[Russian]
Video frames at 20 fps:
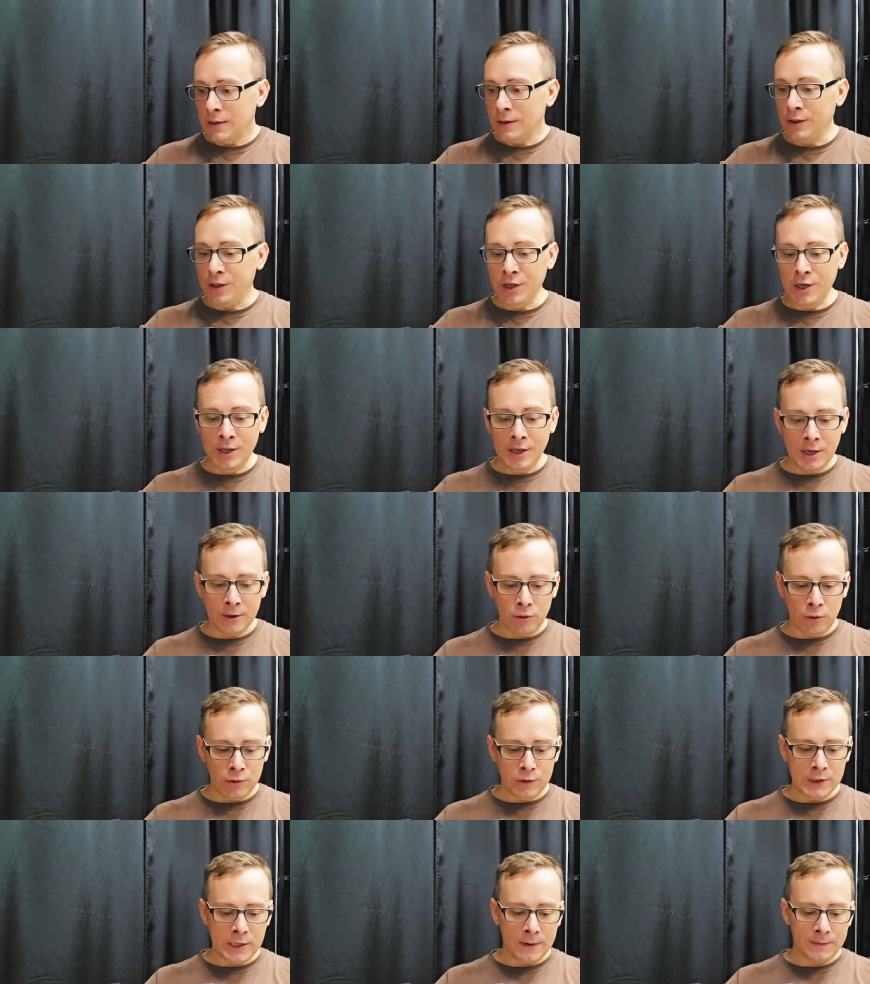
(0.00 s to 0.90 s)
Дыня,
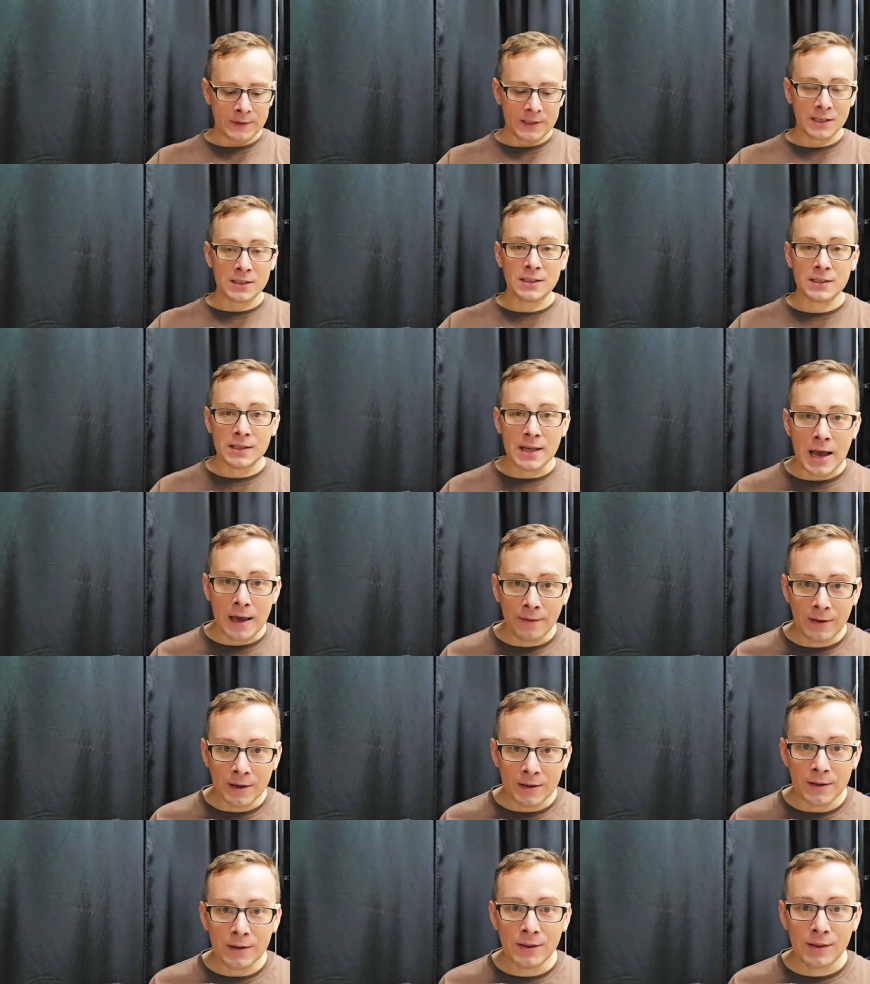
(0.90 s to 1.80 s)
друзья, в
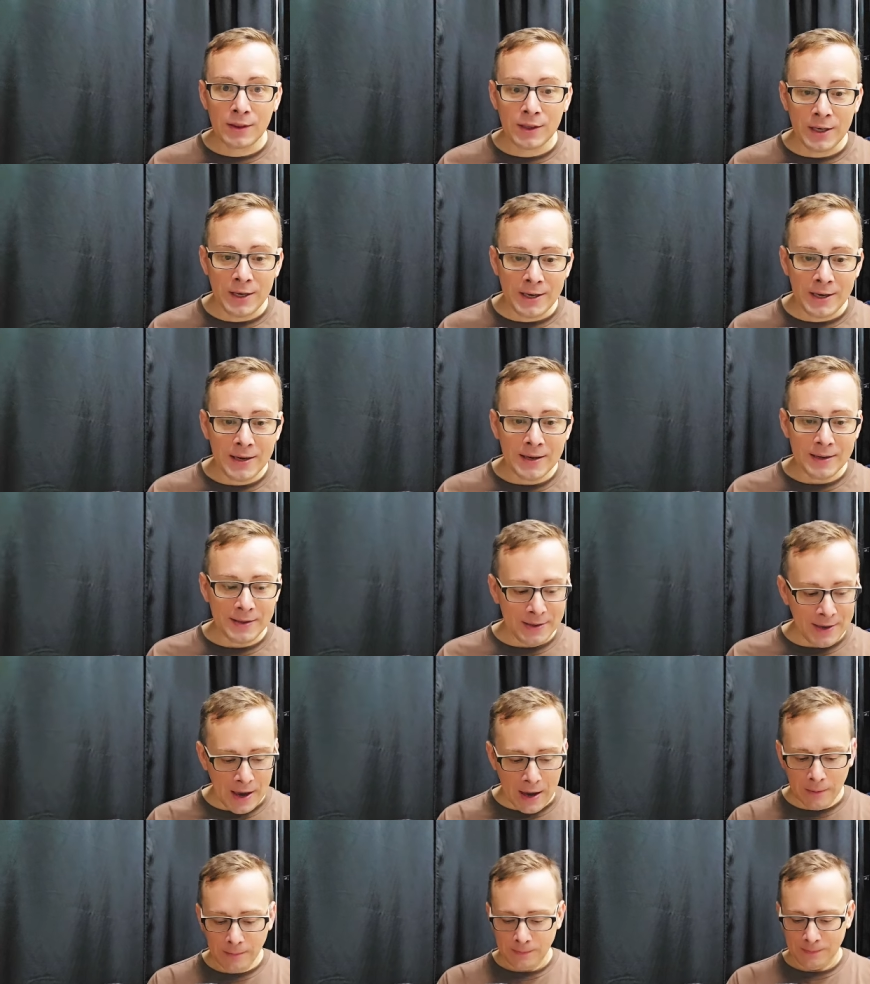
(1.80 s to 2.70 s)
составе
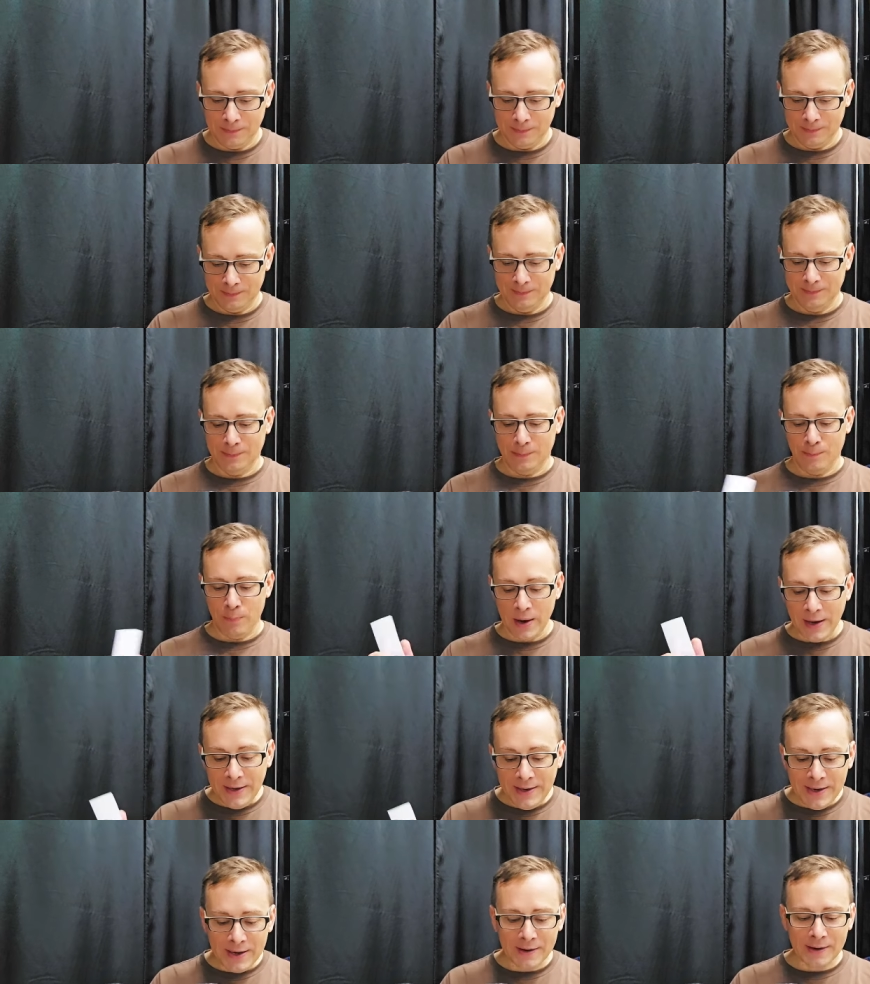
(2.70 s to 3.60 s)
дыня.
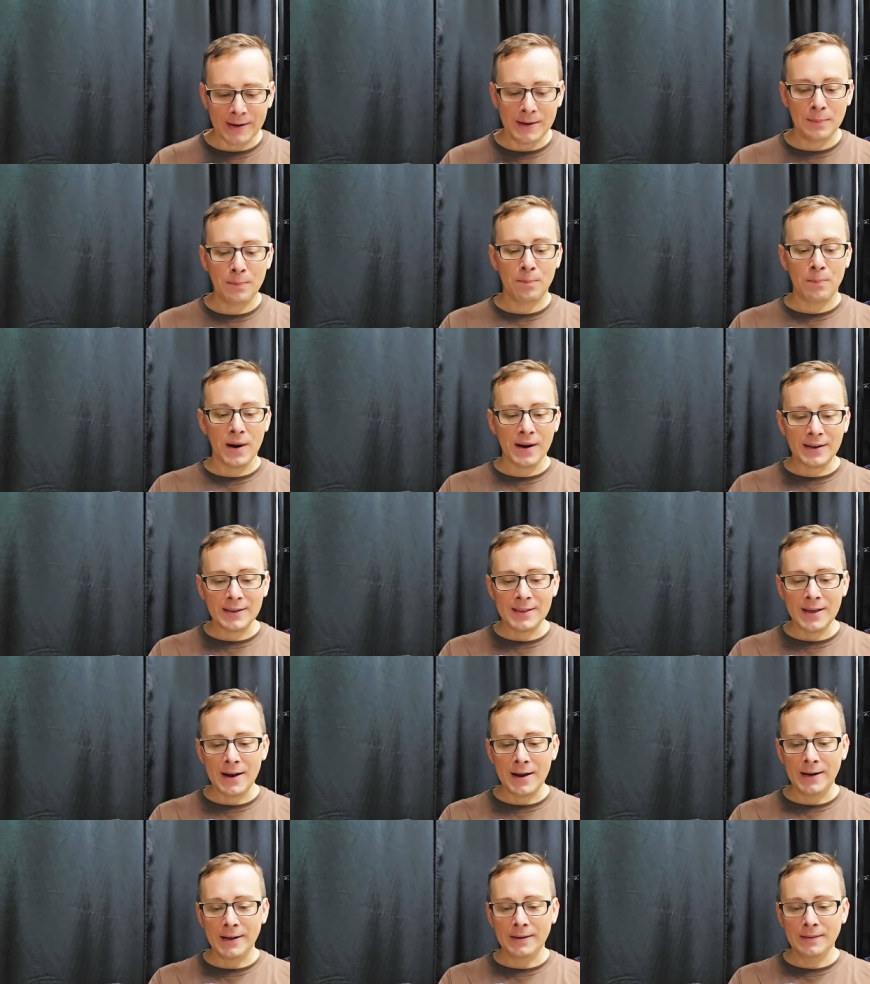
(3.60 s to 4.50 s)
Поехали,
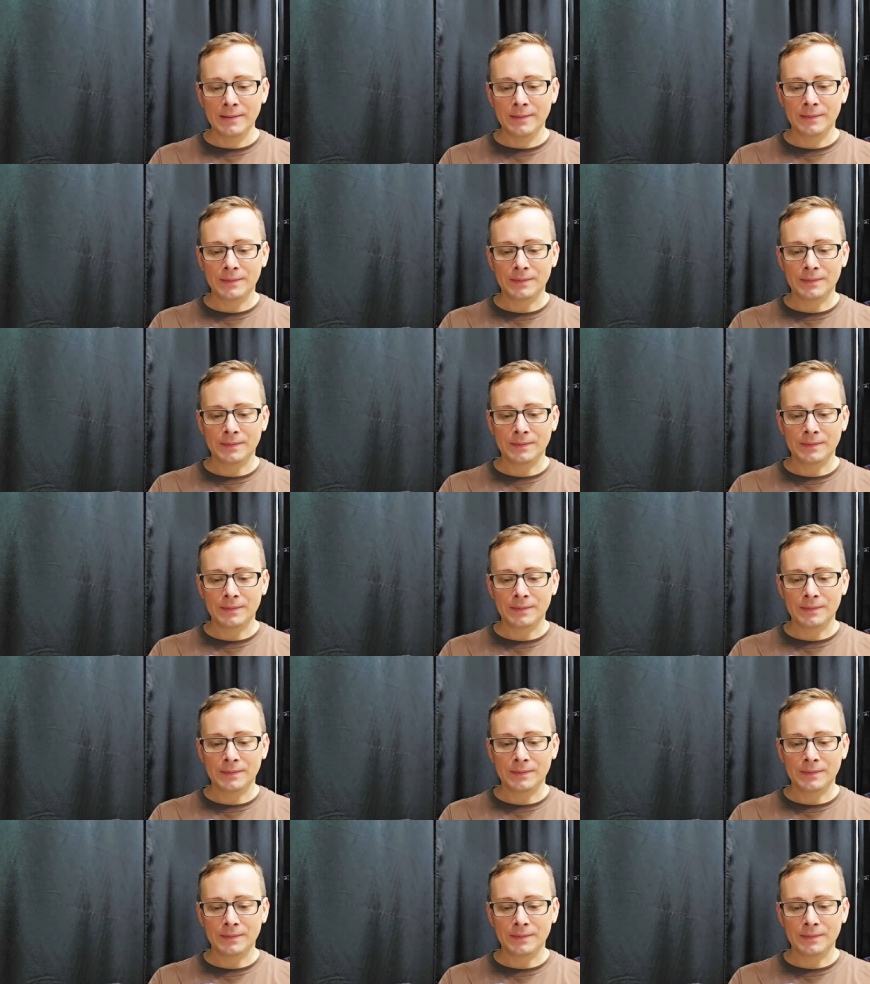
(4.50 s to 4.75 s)
погнали.